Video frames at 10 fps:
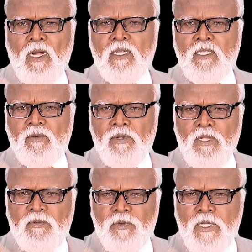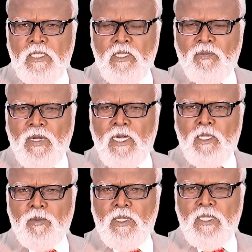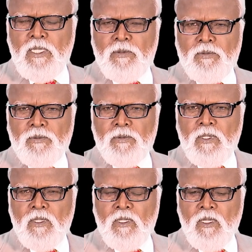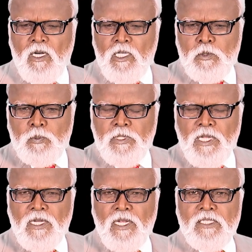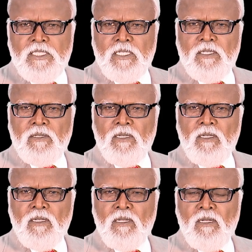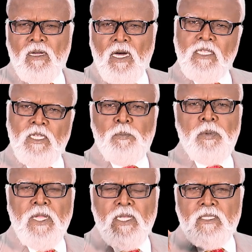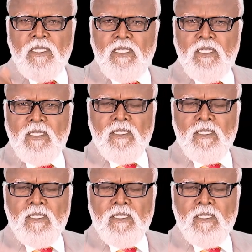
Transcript: அண்டர் த வெரி ஃபீட் ஆஃப் ஆடம் அண்ட் ஈவ் காட் ஹஸ் புட் ஏ நேஷன் அது எப்படி இருந்தது